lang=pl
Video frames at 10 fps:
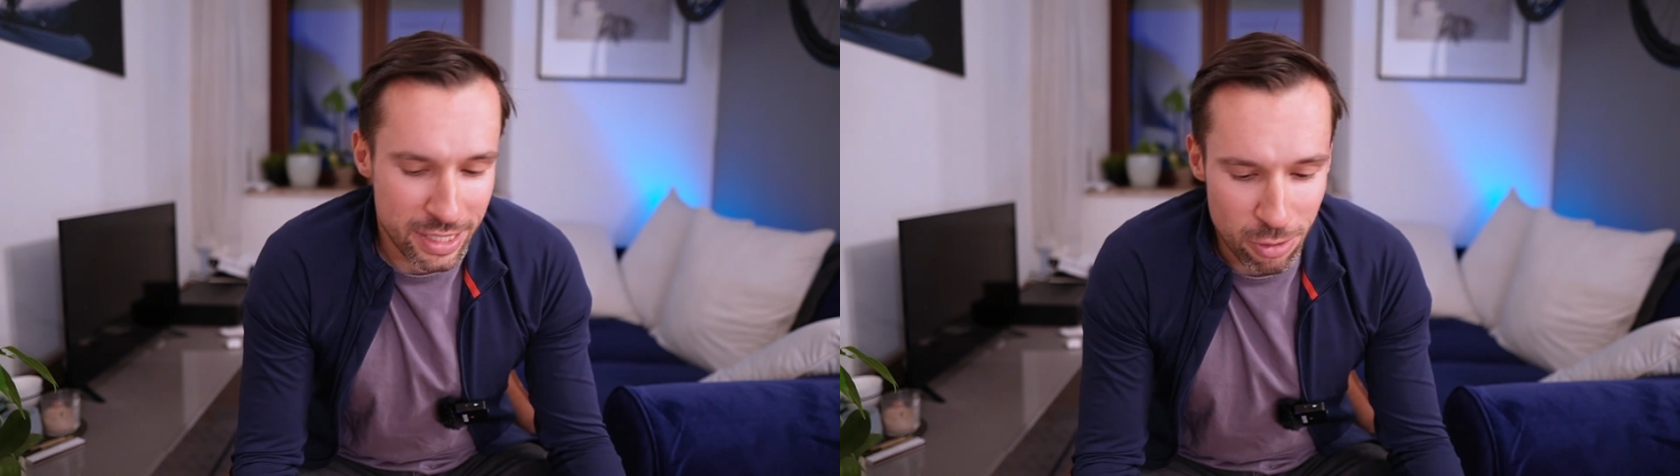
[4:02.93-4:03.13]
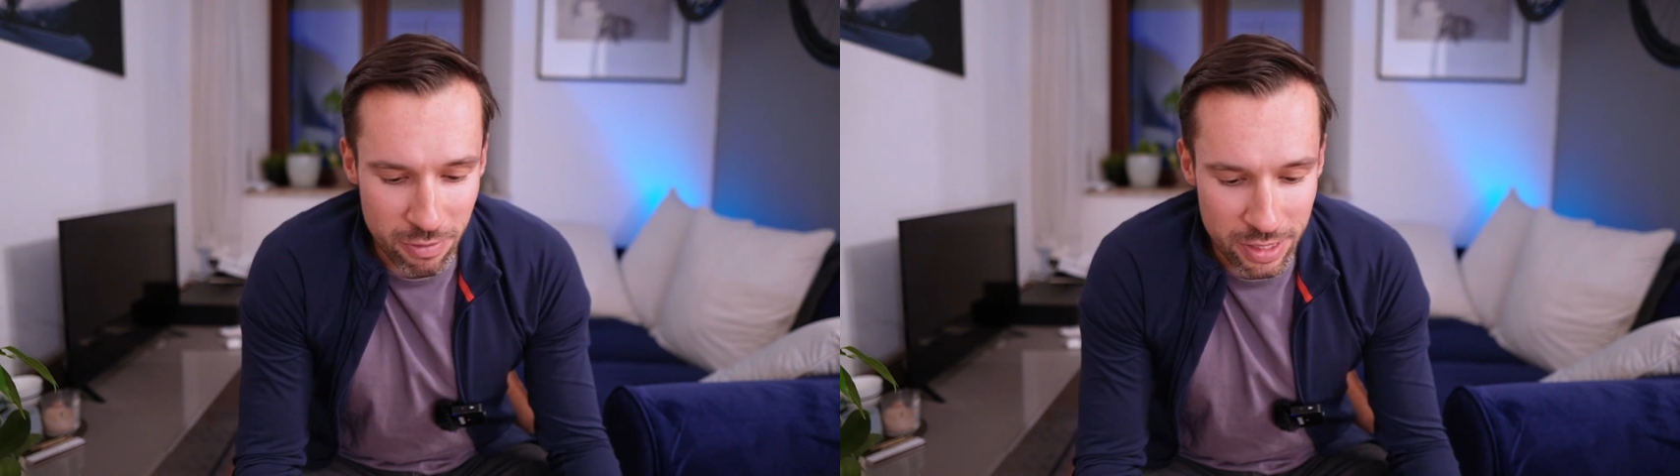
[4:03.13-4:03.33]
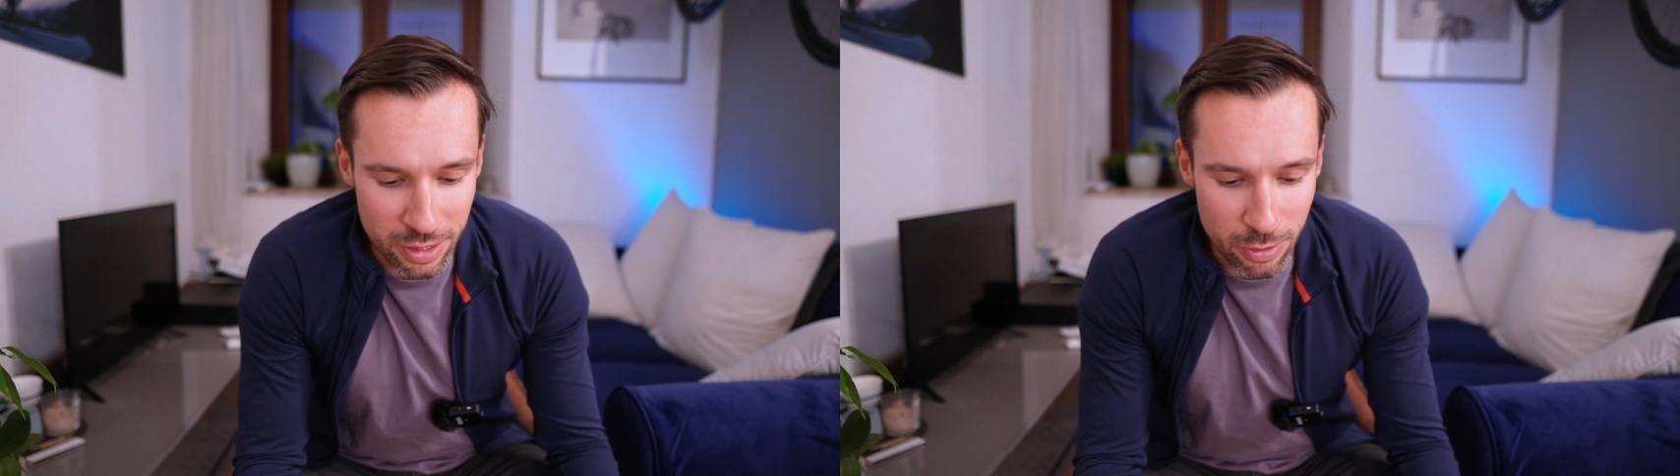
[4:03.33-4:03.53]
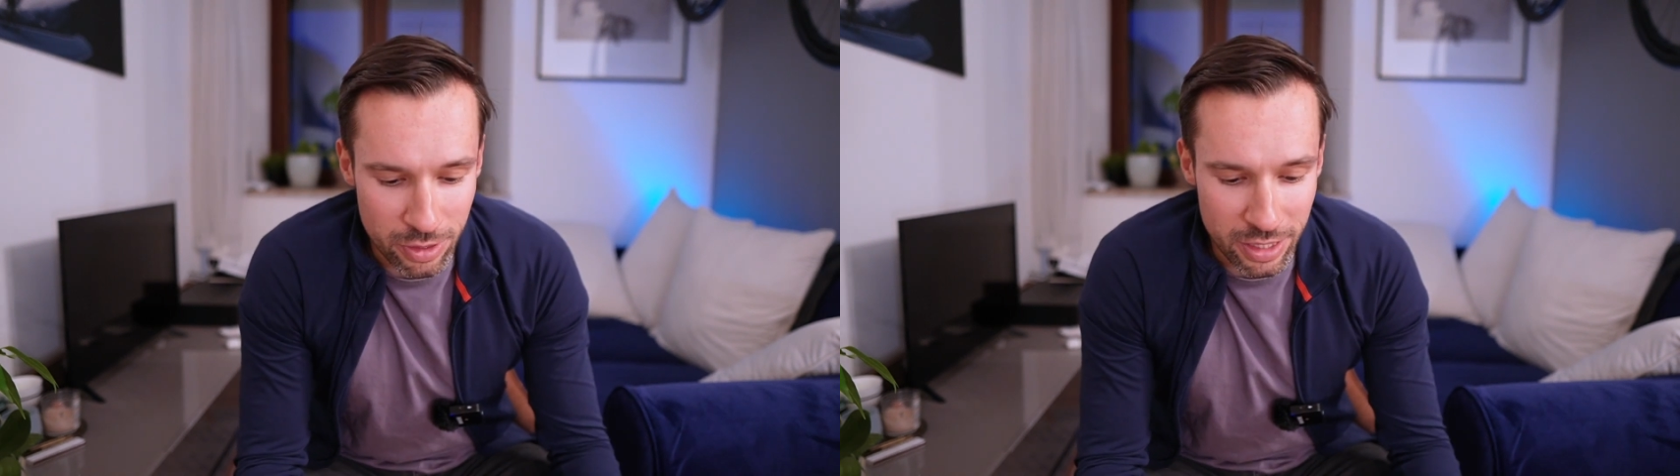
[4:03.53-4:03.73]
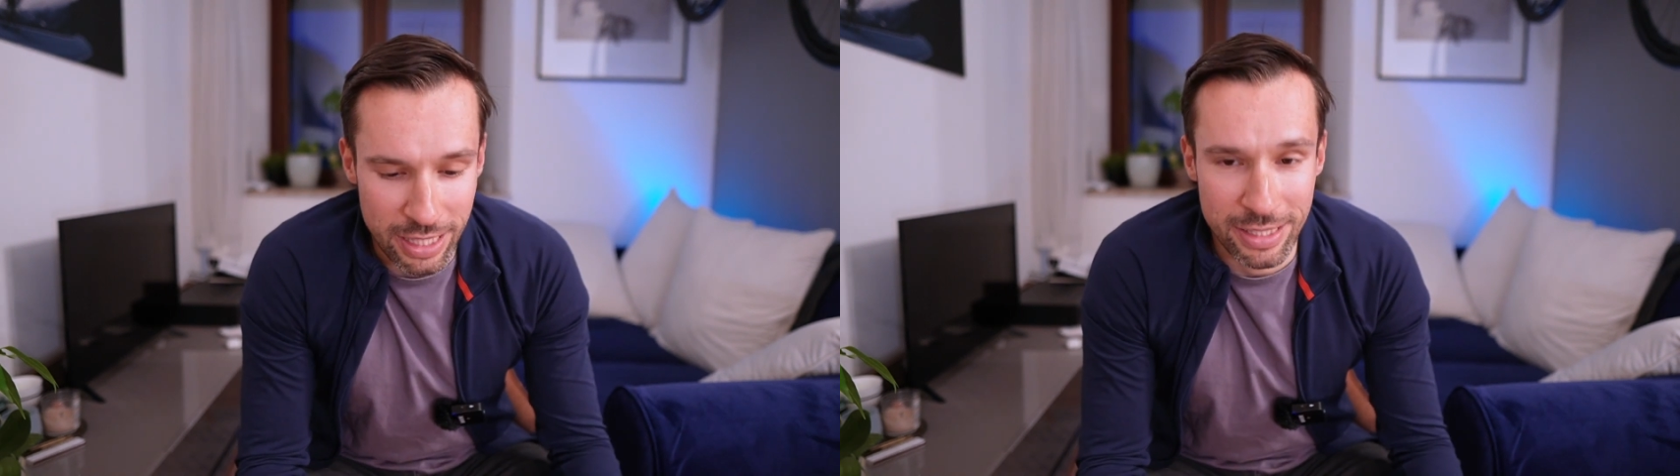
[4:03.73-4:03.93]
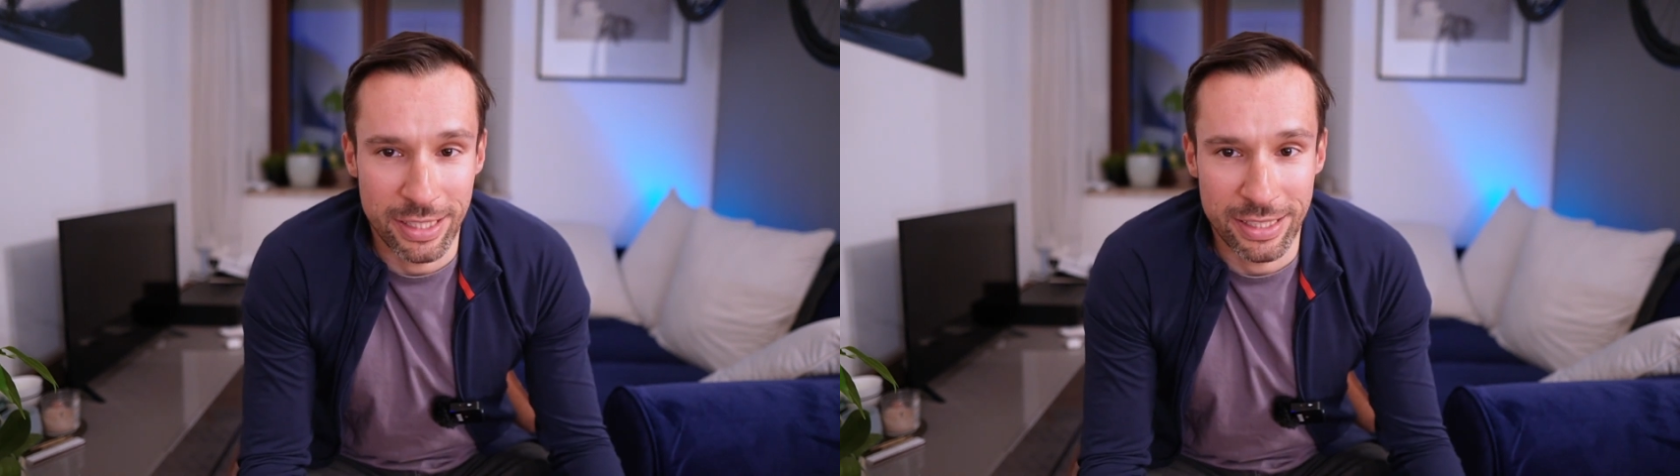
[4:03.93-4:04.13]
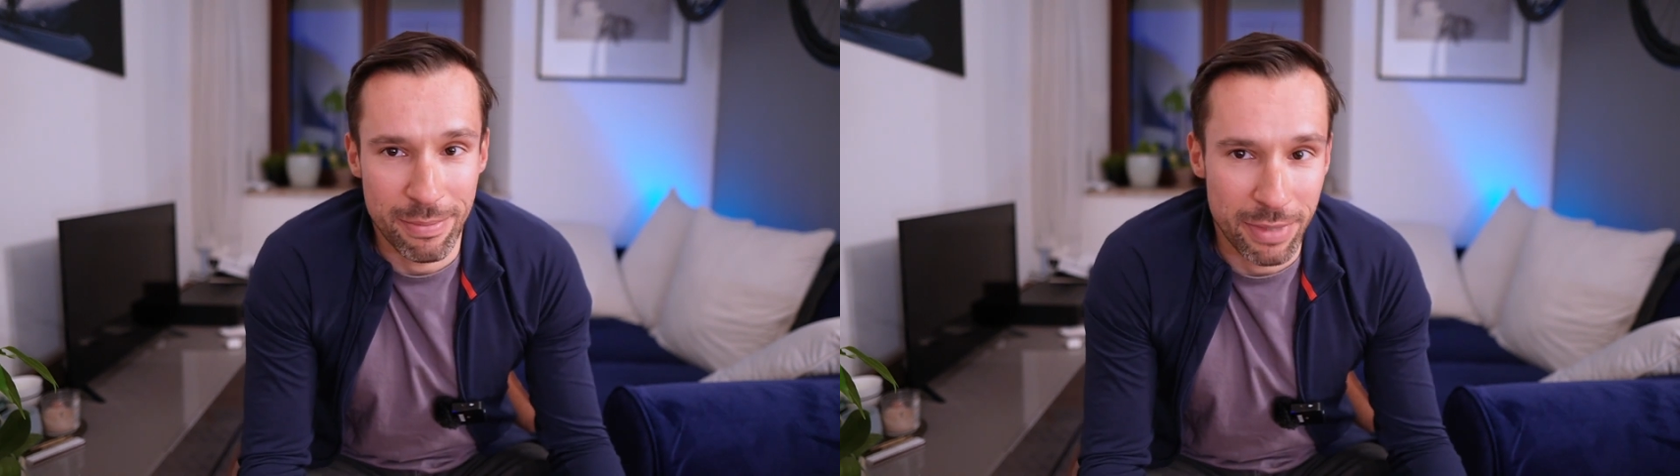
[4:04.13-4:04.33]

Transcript: zauważyło, że ten system